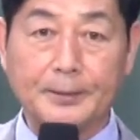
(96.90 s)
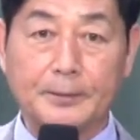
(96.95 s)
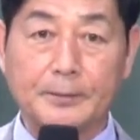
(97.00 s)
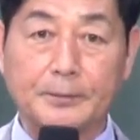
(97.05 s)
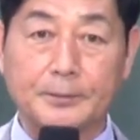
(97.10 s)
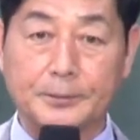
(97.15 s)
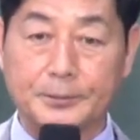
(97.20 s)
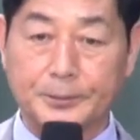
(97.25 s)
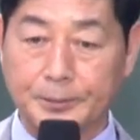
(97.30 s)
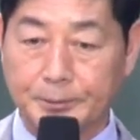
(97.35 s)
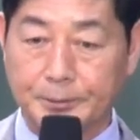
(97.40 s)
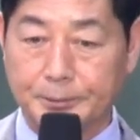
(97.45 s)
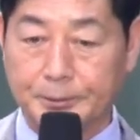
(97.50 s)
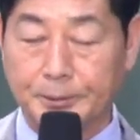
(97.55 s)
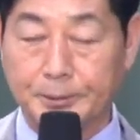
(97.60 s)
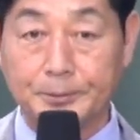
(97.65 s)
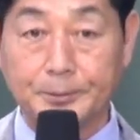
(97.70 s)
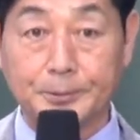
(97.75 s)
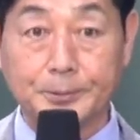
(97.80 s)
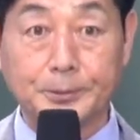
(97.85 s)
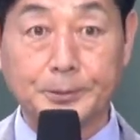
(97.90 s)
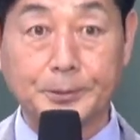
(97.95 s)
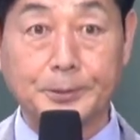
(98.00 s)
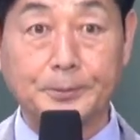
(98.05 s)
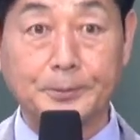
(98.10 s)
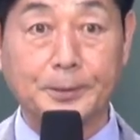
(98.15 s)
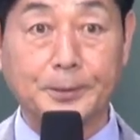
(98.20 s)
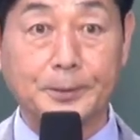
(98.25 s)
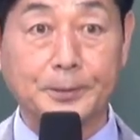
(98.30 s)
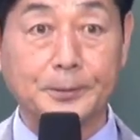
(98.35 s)
또 선교사님이 그렇게
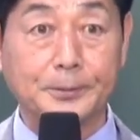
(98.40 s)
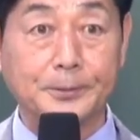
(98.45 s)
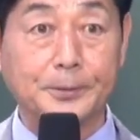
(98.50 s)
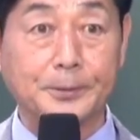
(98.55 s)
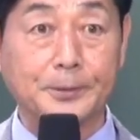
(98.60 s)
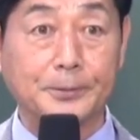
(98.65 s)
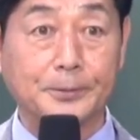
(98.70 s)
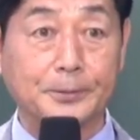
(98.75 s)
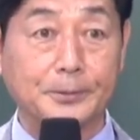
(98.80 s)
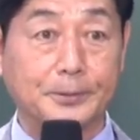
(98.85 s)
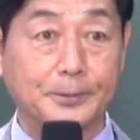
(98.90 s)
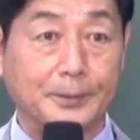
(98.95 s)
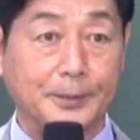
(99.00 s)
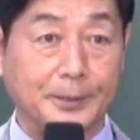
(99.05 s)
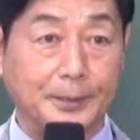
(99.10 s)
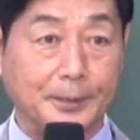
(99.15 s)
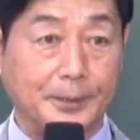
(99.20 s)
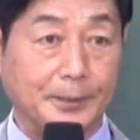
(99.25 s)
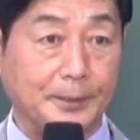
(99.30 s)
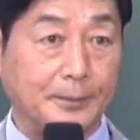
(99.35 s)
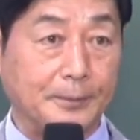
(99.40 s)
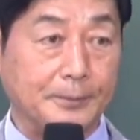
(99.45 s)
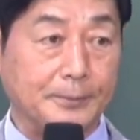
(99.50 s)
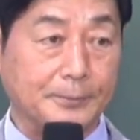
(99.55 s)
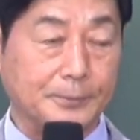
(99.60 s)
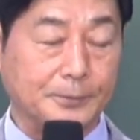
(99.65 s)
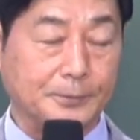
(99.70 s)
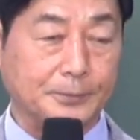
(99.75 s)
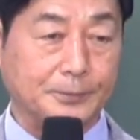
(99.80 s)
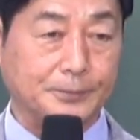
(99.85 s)
말하는데 또 내가
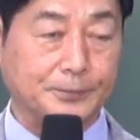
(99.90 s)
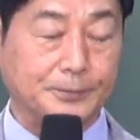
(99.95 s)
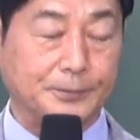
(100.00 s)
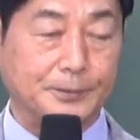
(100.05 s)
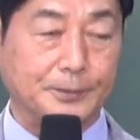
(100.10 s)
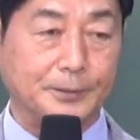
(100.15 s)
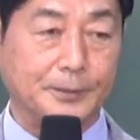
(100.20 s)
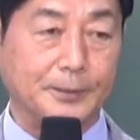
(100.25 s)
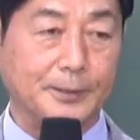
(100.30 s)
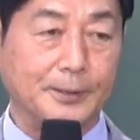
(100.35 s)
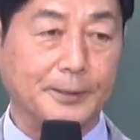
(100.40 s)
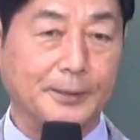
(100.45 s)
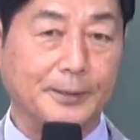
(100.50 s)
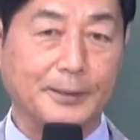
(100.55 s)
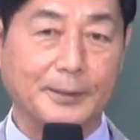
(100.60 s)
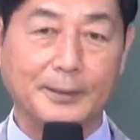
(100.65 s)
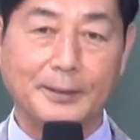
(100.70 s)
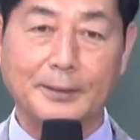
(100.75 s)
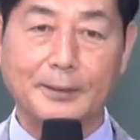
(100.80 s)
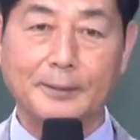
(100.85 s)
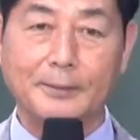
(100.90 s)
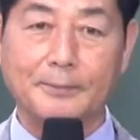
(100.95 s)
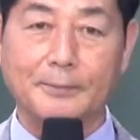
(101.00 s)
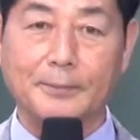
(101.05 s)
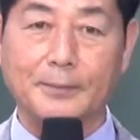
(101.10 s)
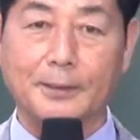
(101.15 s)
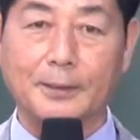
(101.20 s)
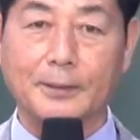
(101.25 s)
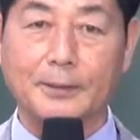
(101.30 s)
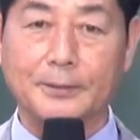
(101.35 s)
굳이
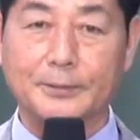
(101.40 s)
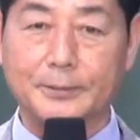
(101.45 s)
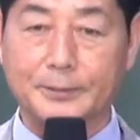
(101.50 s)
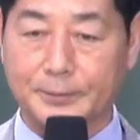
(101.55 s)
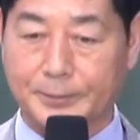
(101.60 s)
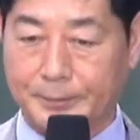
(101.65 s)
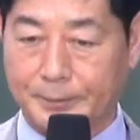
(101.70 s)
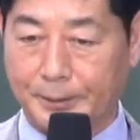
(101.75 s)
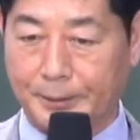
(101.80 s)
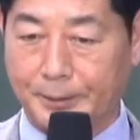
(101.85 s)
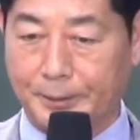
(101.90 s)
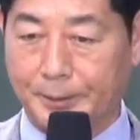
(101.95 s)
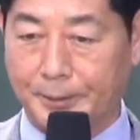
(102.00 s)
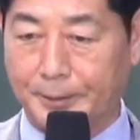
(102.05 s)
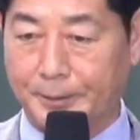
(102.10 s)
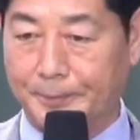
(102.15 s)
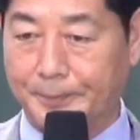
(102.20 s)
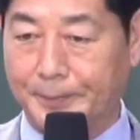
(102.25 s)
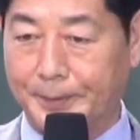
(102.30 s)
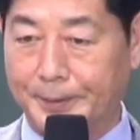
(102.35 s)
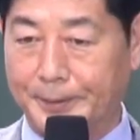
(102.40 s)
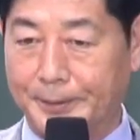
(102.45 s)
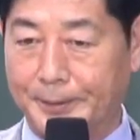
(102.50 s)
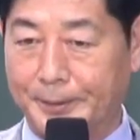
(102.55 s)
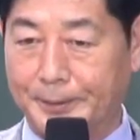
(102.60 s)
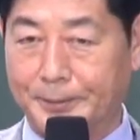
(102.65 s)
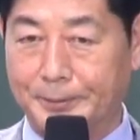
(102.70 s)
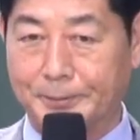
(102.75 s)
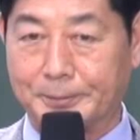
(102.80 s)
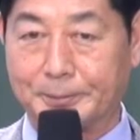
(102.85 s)
막 센터를 빼자
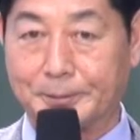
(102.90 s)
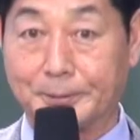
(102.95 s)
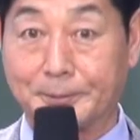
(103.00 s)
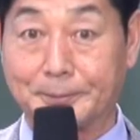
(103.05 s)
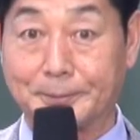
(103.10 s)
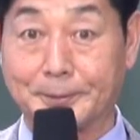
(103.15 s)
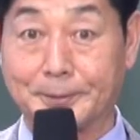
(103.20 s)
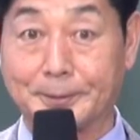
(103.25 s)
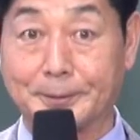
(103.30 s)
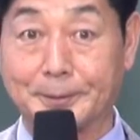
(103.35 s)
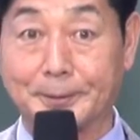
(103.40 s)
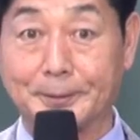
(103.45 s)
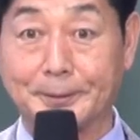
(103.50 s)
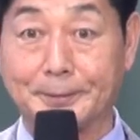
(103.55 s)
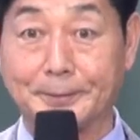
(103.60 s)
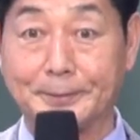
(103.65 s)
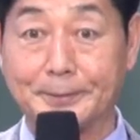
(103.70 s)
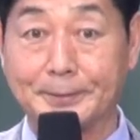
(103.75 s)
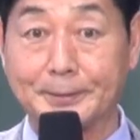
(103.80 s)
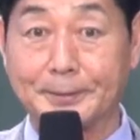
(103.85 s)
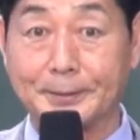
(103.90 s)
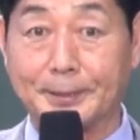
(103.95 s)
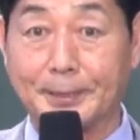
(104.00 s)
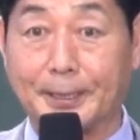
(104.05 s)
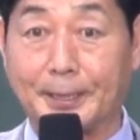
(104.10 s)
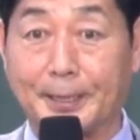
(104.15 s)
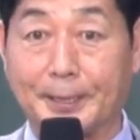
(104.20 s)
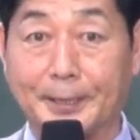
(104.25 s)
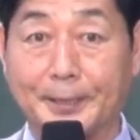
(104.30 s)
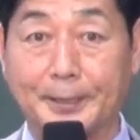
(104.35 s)
이럴 순 없어서 그냥
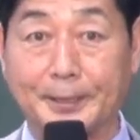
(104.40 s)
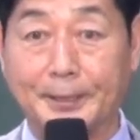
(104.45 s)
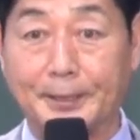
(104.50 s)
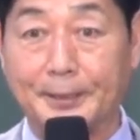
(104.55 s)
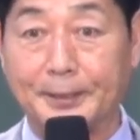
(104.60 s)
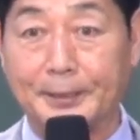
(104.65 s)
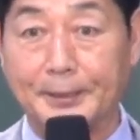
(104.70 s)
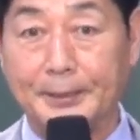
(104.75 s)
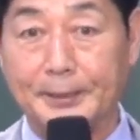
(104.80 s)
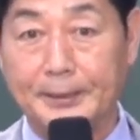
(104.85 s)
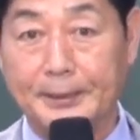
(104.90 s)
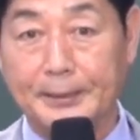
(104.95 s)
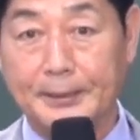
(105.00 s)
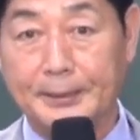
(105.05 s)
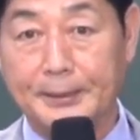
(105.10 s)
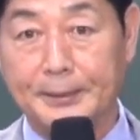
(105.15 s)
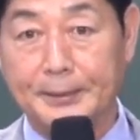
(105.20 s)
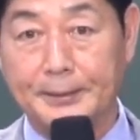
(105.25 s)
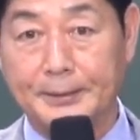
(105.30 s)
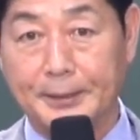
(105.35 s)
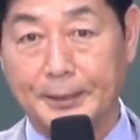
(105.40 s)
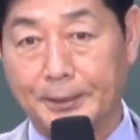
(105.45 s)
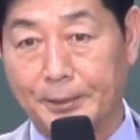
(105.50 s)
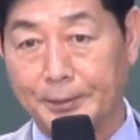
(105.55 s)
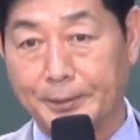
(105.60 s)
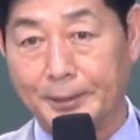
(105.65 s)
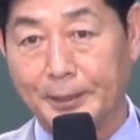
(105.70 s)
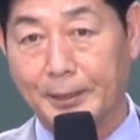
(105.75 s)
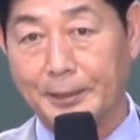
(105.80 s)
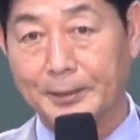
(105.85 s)
아예 이제
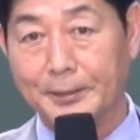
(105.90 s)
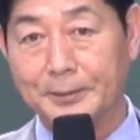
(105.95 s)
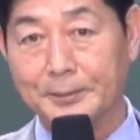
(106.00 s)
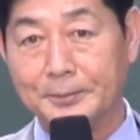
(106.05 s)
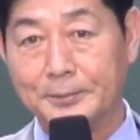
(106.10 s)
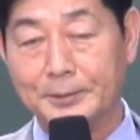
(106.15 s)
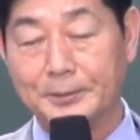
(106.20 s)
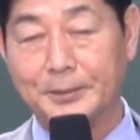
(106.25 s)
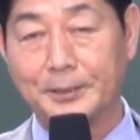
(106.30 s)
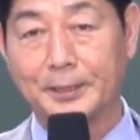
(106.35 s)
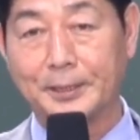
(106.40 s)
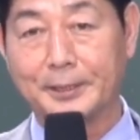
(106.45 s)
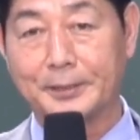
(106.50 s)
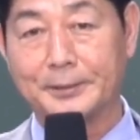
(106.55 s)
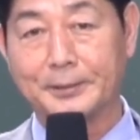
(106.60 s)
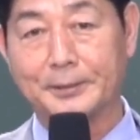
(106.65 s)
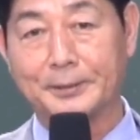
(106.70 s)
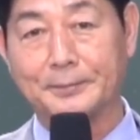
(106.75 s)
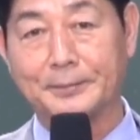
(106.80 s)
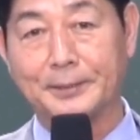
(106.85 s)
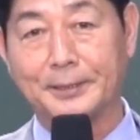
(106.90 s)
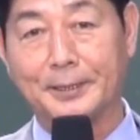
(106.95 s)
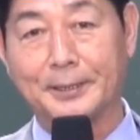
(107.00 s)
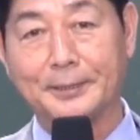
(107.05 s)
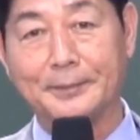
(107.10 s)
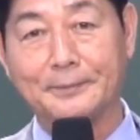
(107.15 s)
교회 이름은 정해진 겁니다.